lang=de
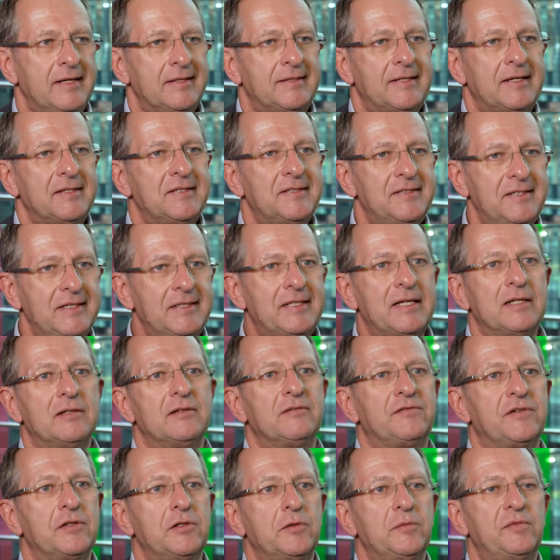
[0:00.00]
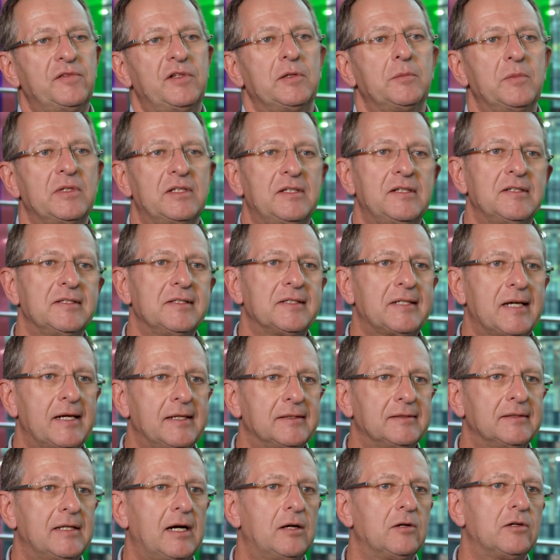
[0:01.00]
dass sie dann vernünftig mit diesen
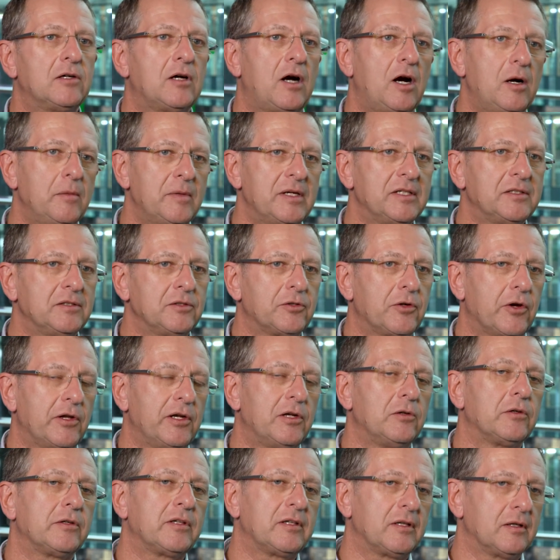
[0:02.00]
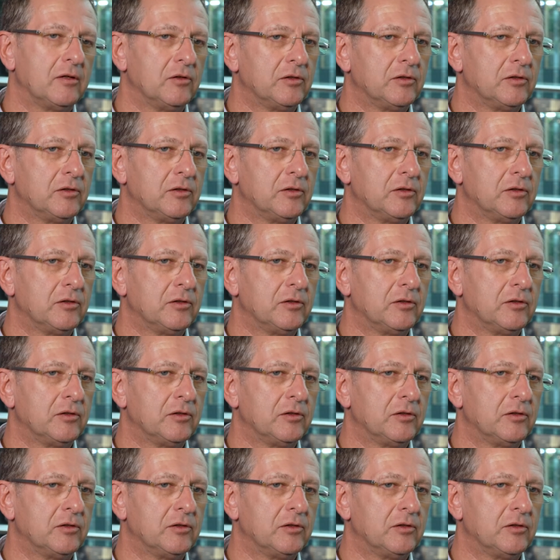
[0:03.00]
Daten auch arbeiten können und,